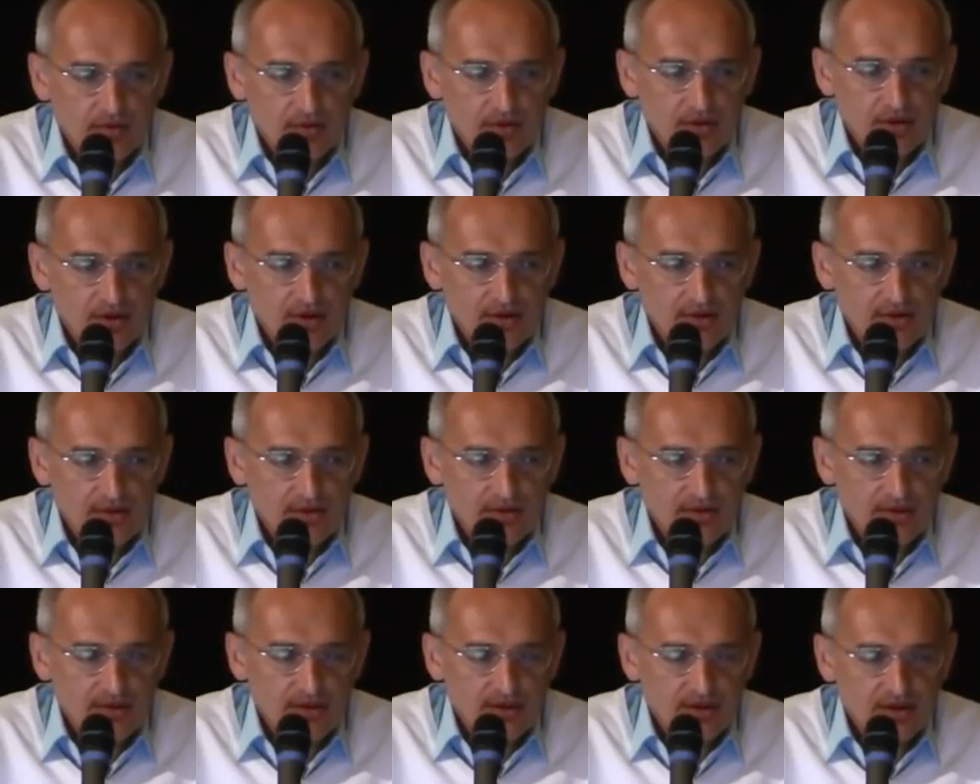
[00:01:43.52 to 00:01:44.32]

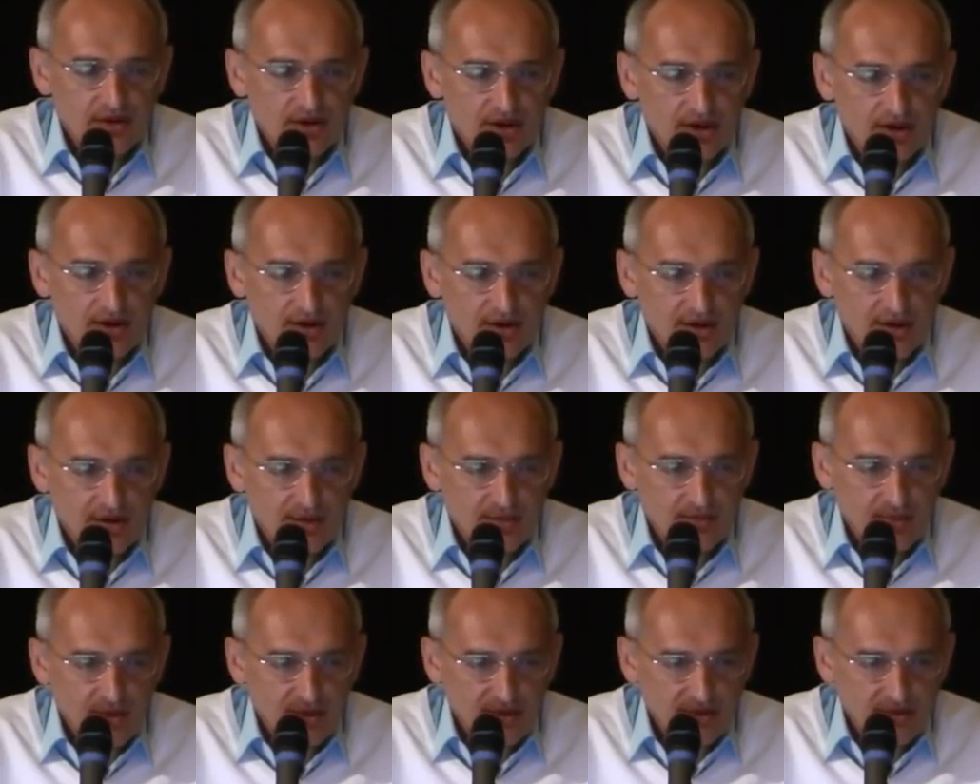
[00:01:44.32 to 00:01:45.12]
Честным означает,
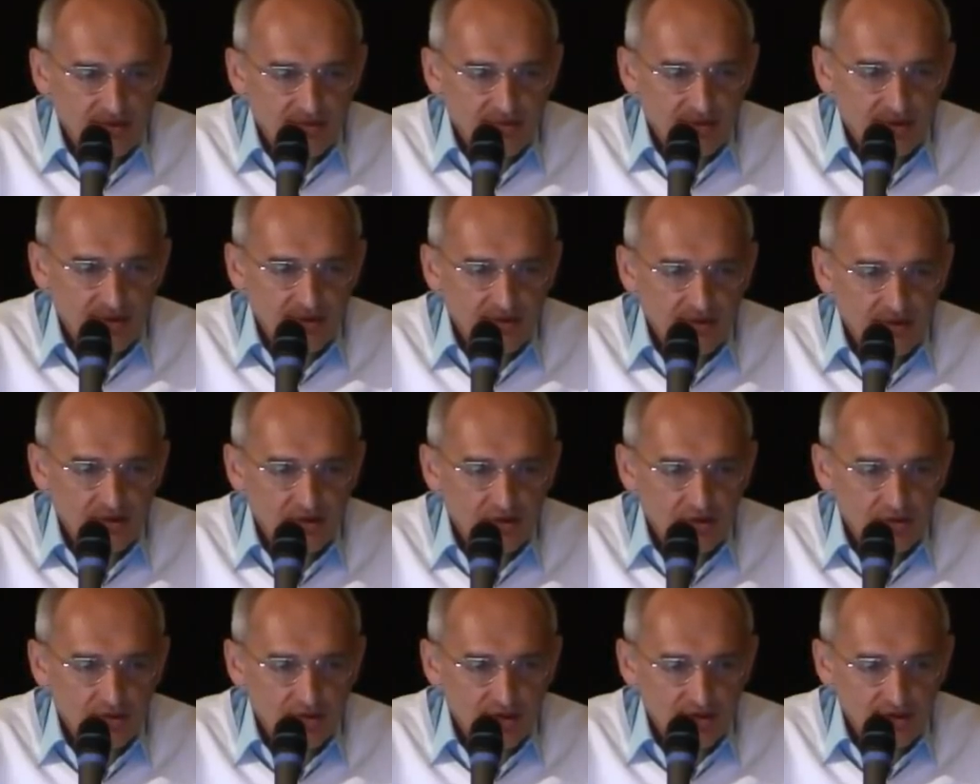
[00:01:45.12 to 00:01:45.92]
надо признаваться,
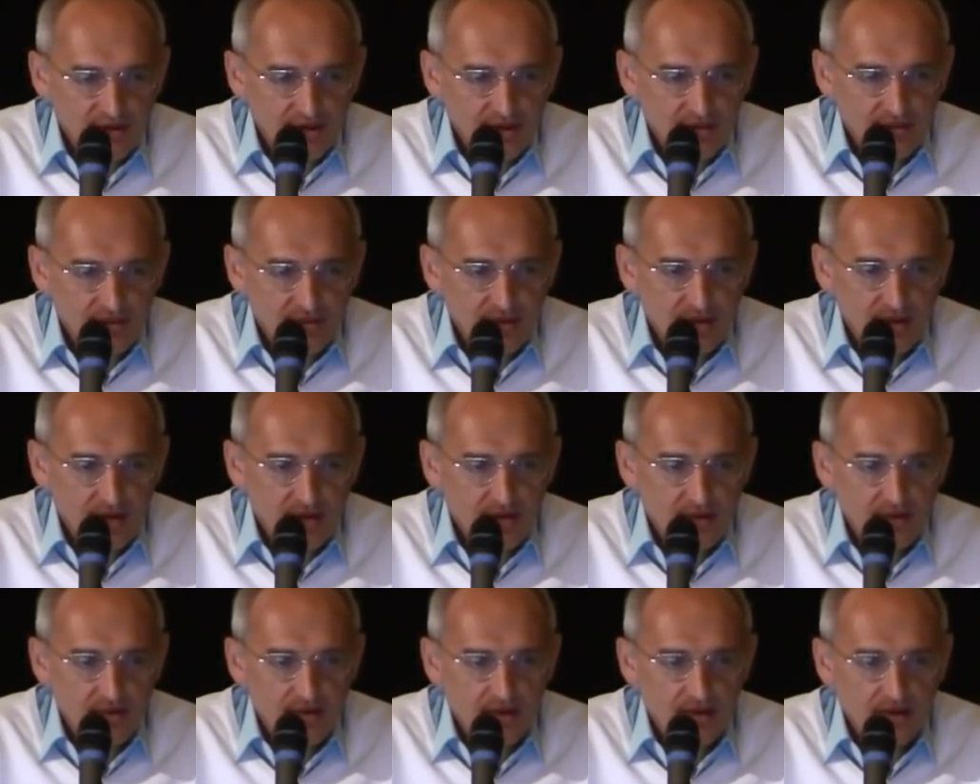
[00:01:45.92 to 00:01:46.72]
что на самом
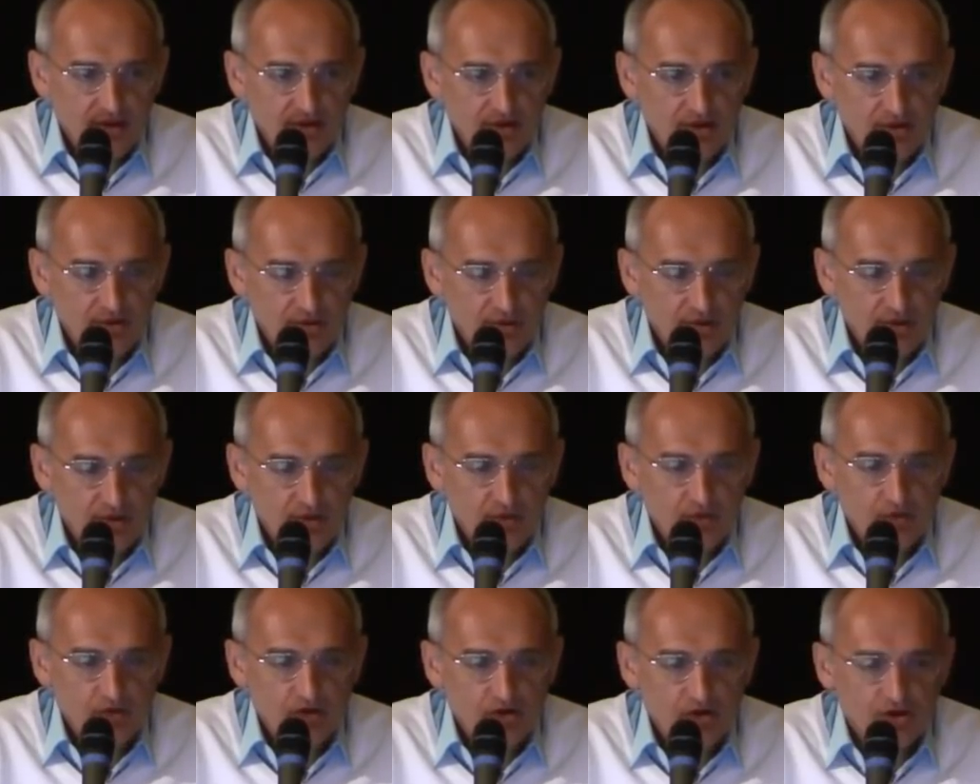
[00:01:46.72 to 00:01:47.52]
деле, а не что ты
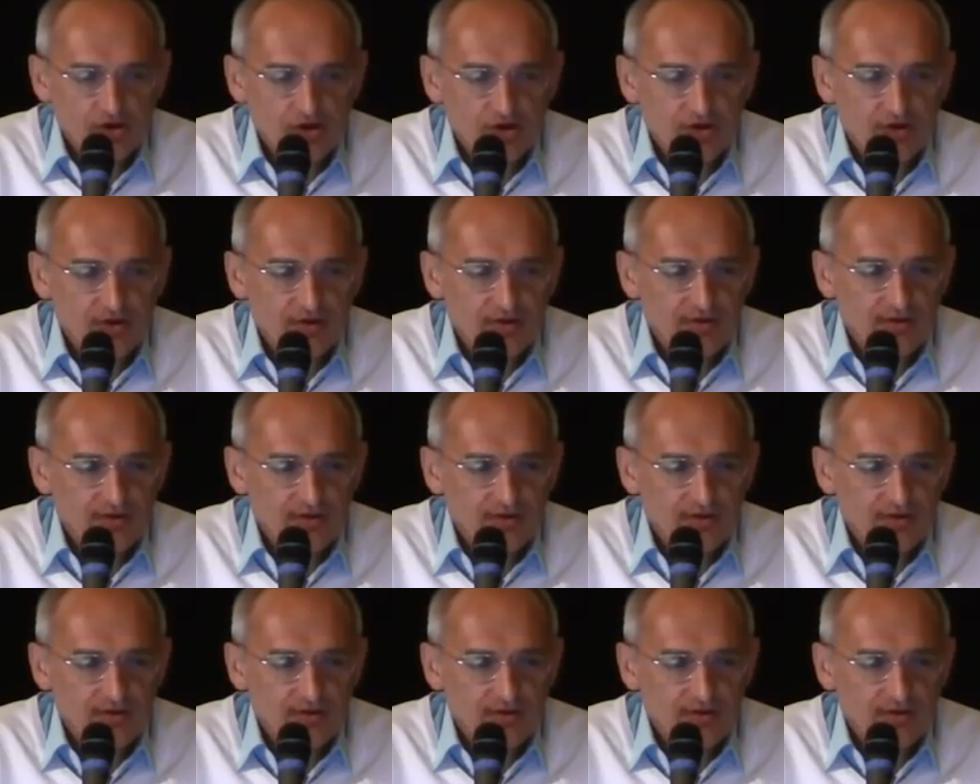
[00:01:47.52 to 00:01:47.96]
хочешь.